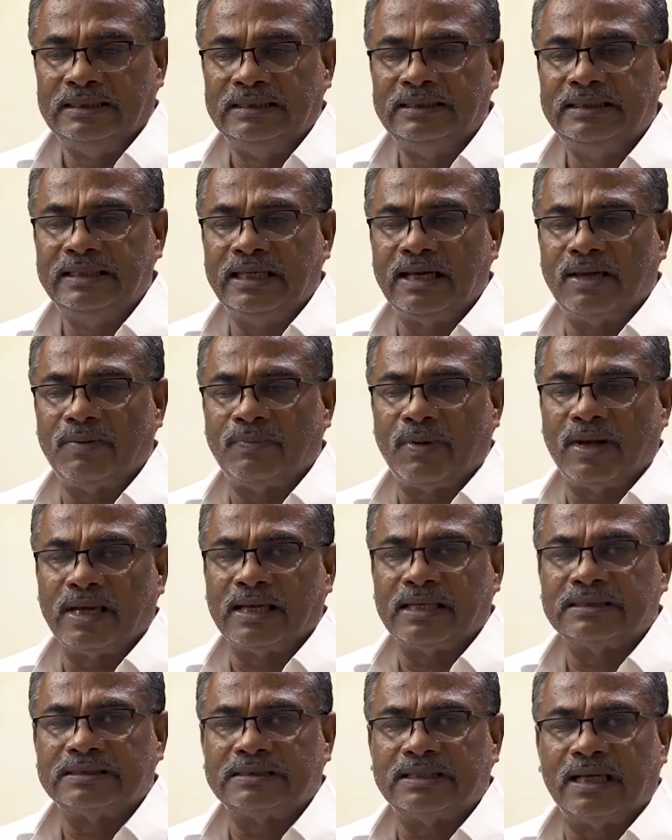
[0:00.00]
இந்தியா
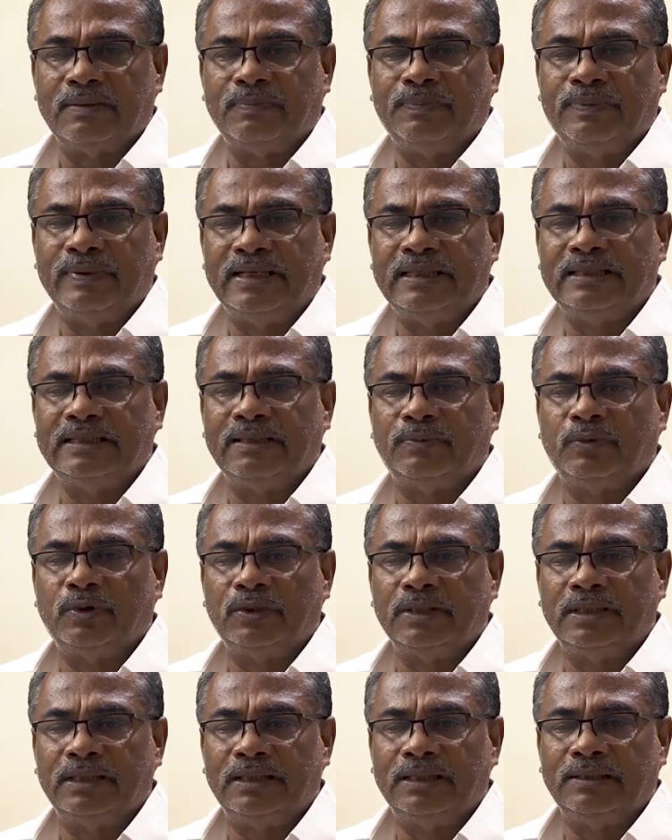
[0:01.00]
பாகிஸ்தான் பிரிந்த
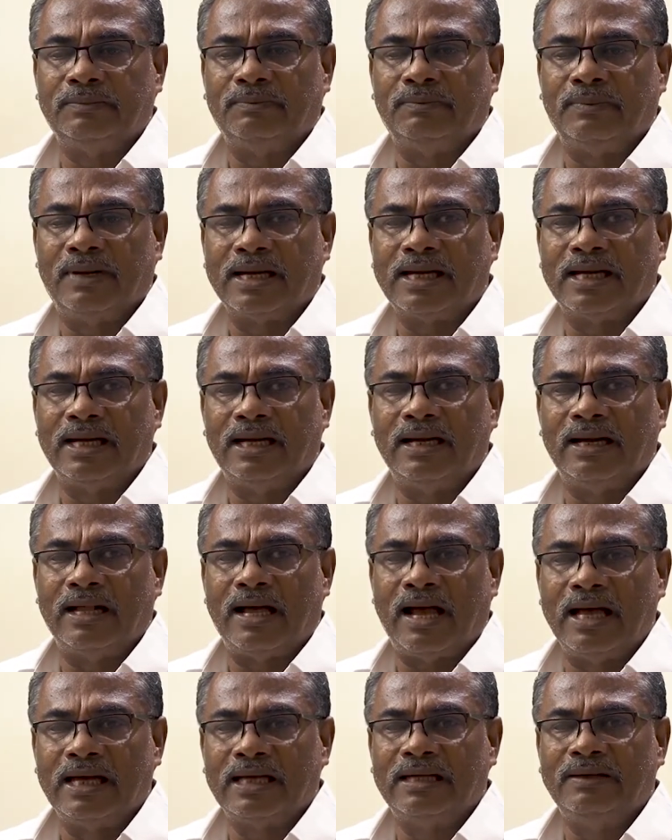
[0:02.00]
பொழுது மக்கள்
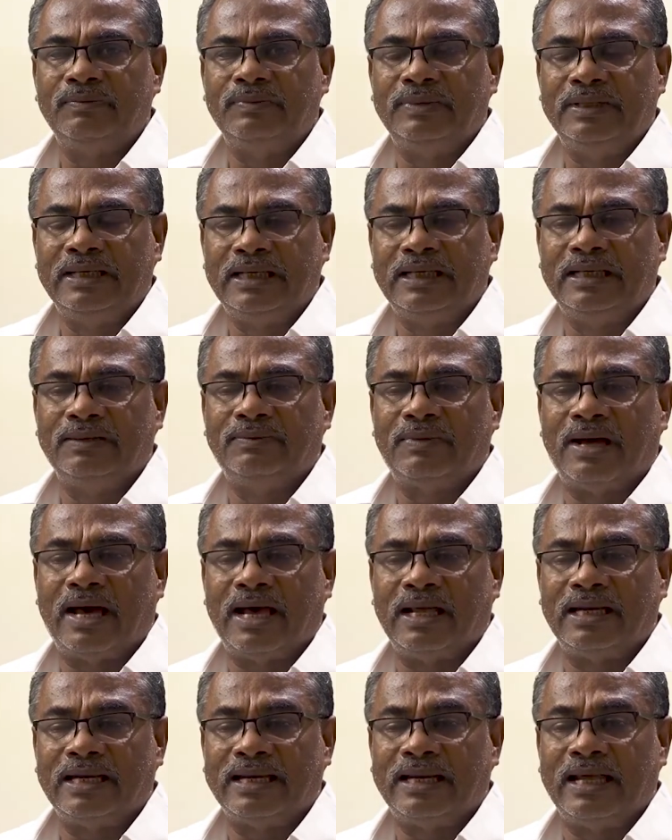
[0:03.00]
அங்கும் இங்கும்
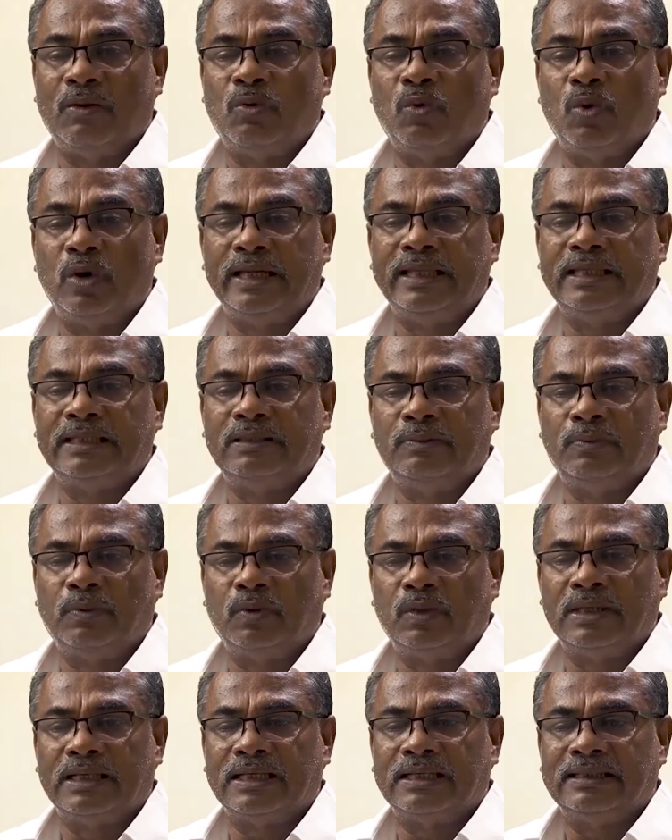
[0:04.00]
அலறிய ஓடியது
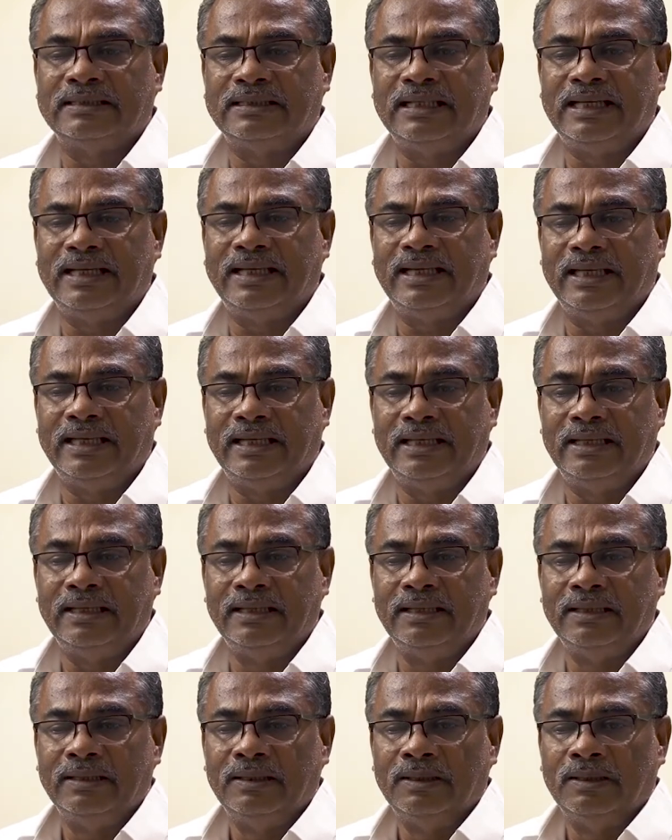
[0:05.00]
போன்ற நிலையை
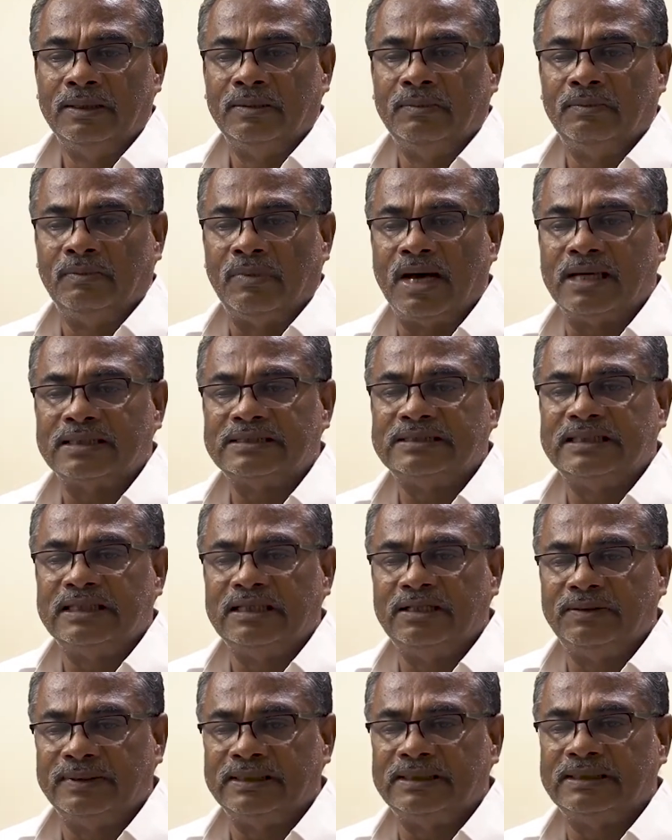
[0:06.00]
மார்ச்
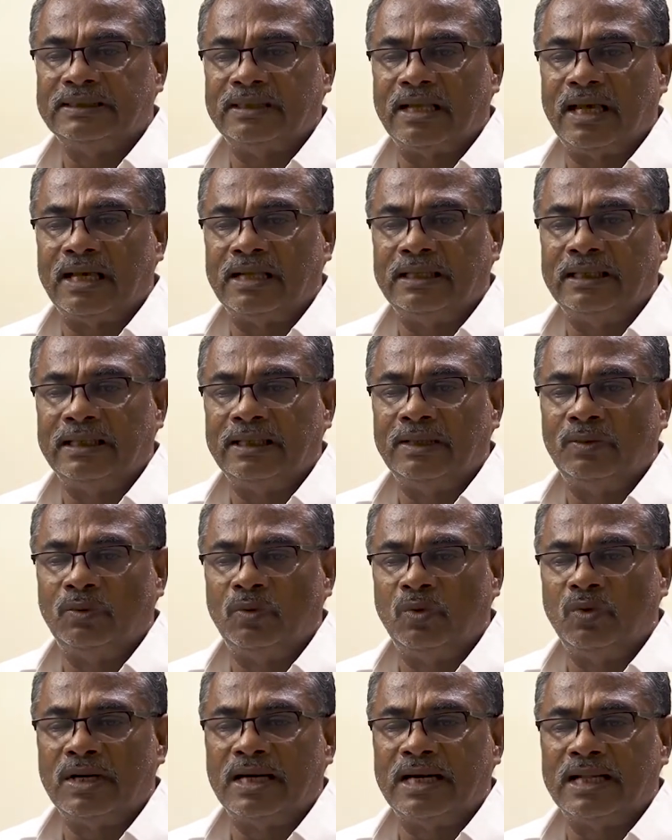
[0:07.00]
இருபத்தி நாலு
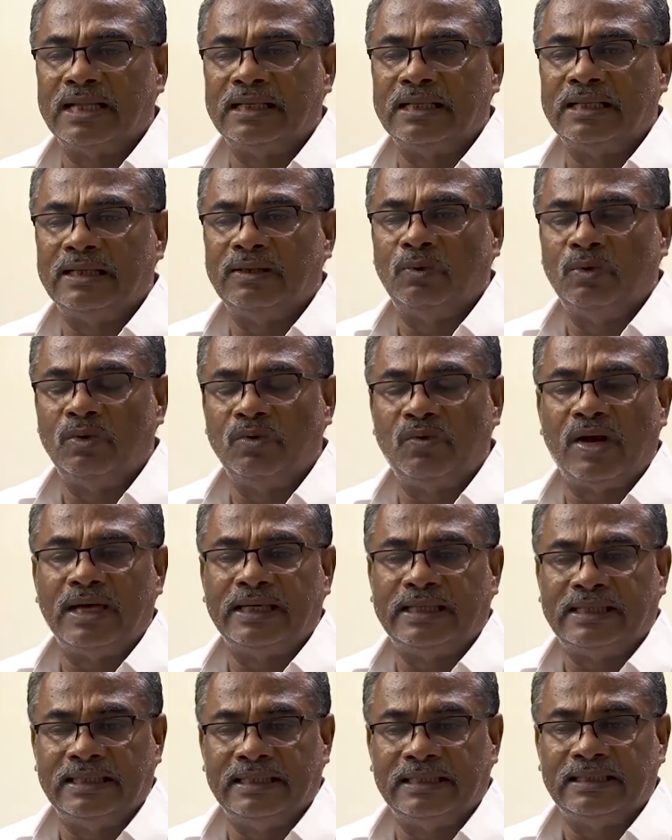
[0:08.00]
ஊரடங்கு
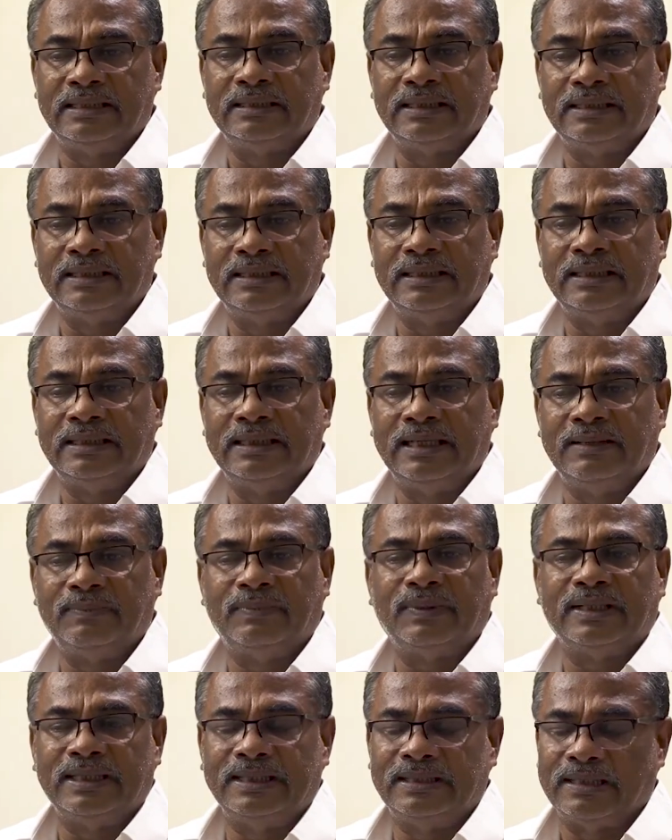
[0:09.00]
உருவாக்கி இருந்தது
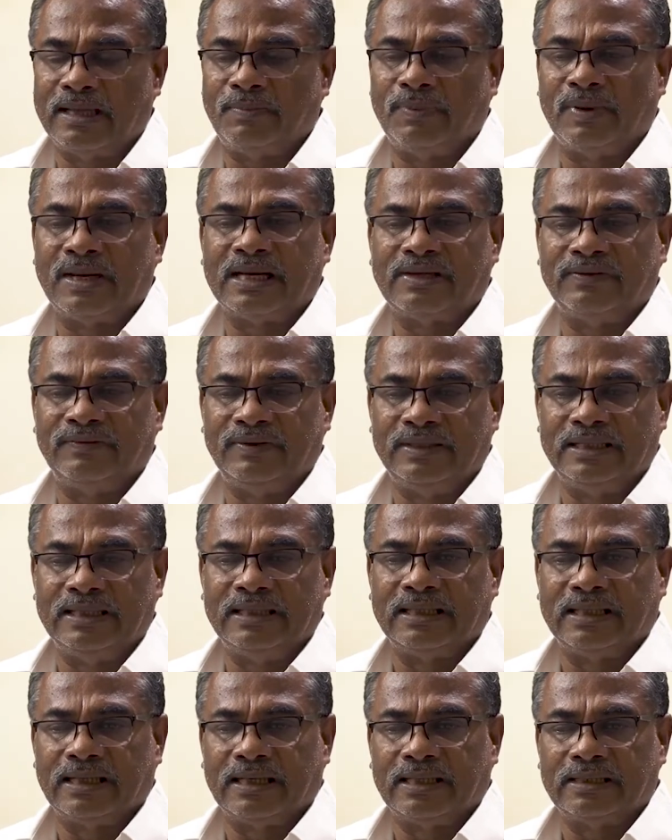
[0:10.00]
என்பதை நாம் பார்க்க
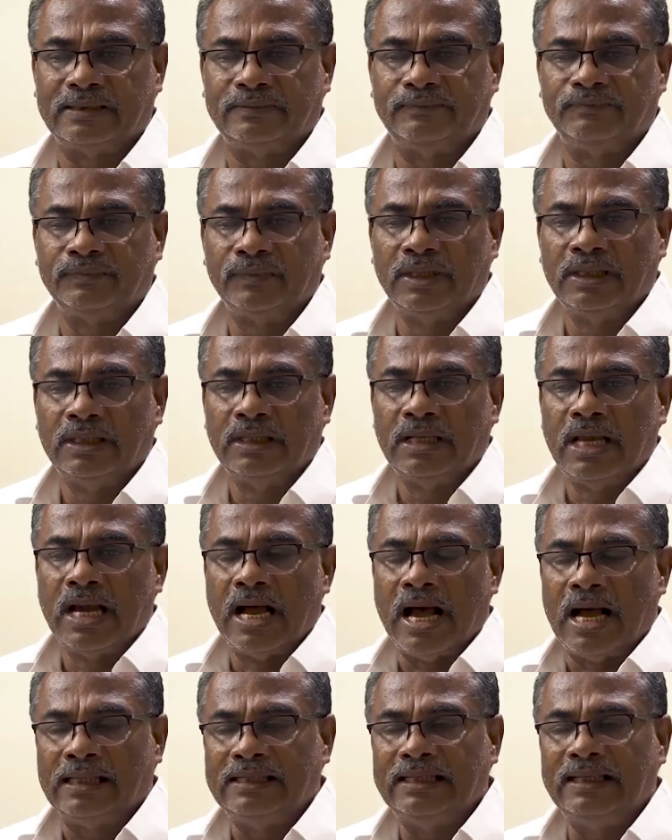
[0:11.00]
வேண்டியிருக்கிறோம்
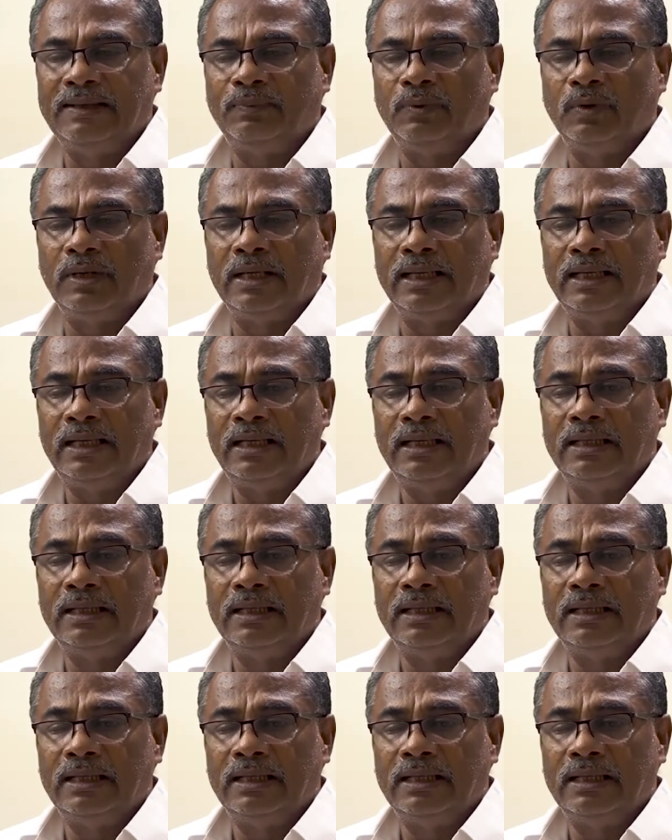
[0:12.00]
அதே போல